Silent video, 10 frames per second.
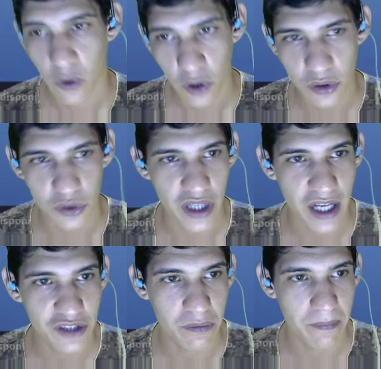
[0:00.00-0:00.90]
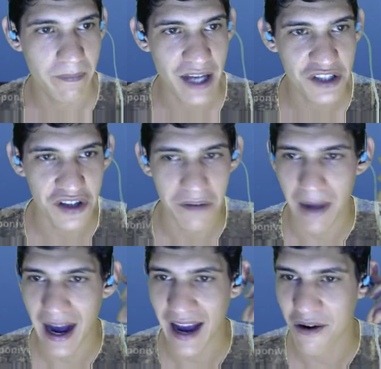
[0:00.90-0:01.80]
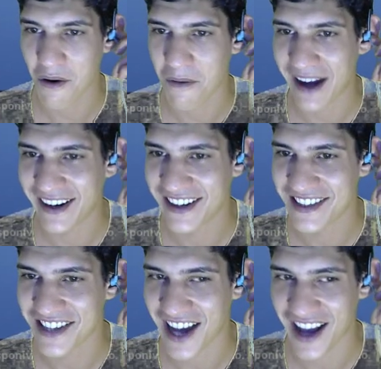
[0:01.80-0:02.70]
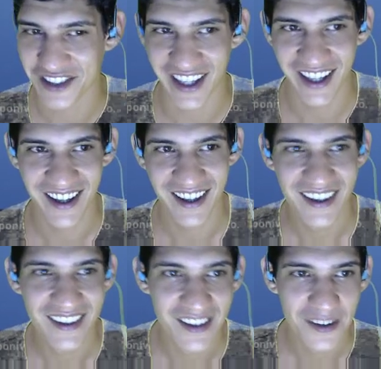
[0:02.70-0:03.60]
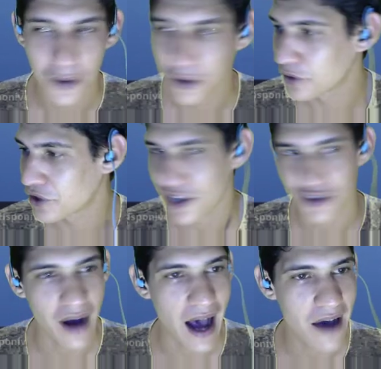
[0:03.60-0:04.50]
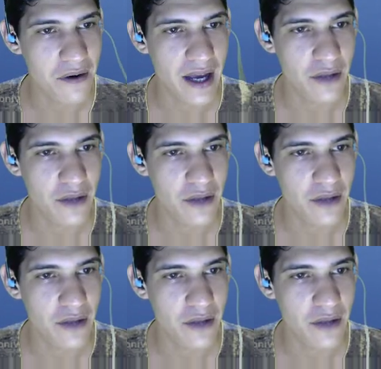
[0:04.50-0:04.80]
Outro gesto, mestre Michael, maneiro esse gesto, hein? Outro gesto raro, né?